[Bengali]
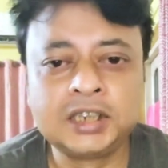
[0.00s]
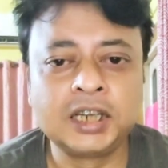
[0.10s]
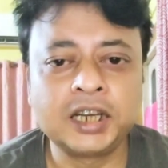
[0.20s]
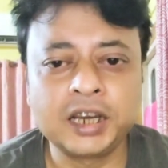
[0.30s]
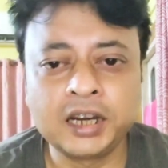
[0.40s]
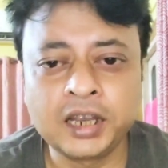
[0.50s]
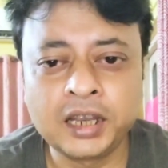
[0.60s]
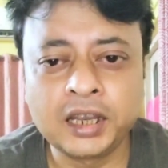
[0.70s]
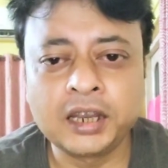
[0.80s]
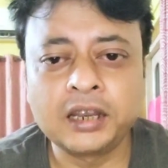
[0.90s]
সেখানে
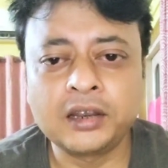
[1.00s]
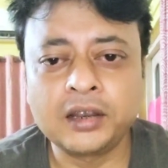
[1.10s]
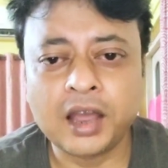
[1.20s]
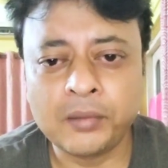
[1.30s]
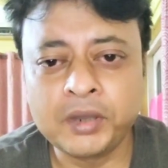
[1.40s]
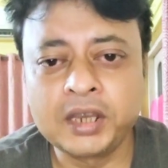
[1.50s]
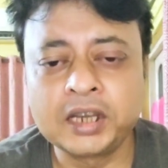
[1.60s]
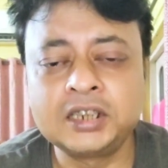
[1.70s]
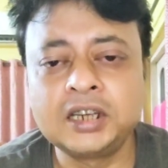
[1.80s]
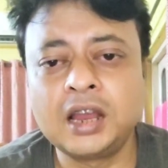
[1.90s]
আমি
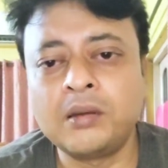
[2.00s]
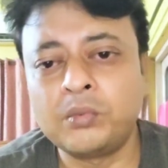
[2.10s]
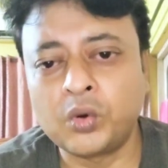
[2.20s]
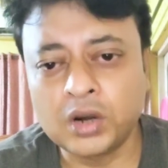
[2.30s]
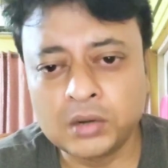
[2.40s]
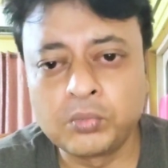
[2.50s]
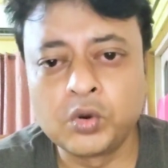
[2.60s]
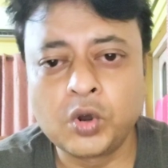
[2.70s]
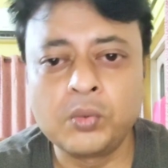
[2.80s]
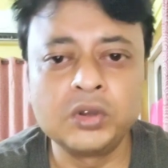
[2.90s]
দেখছিলাম অনেক
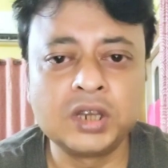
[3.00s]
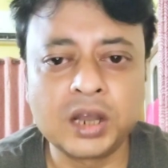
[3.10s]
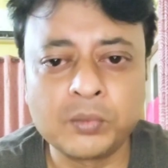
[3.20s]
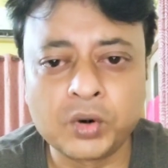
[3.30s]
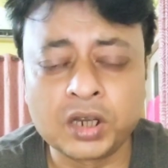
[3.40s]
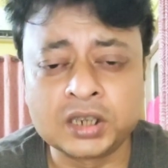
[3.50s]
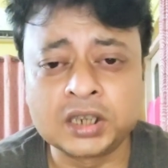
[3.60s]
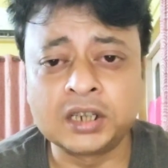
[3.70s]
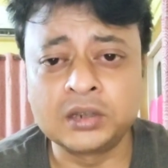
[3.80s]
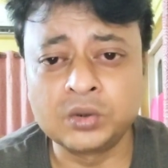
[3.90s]
মুখ্যমন্ত্রীকে
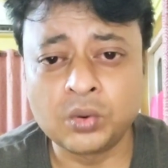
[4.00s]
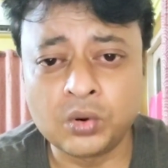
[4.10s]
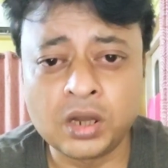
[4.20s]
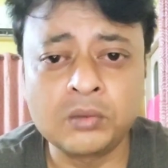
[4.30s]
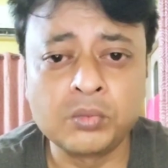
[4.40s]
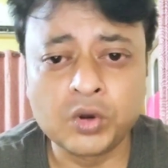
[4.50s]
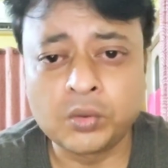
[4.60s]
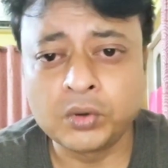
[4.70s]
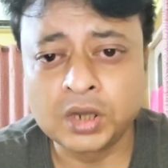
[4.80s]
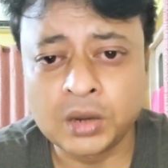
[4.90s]
বলেছে কিন্তু অনেক
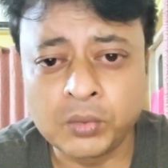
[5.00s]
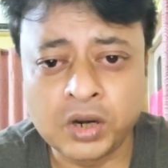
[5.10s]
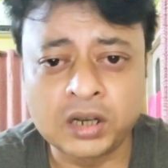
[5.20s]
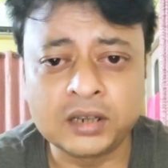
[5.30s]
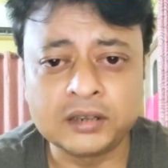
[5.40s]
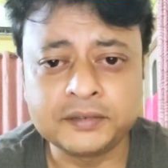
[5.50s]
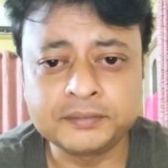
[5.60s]
মুখ্যমন্ত্রীকে বলেনি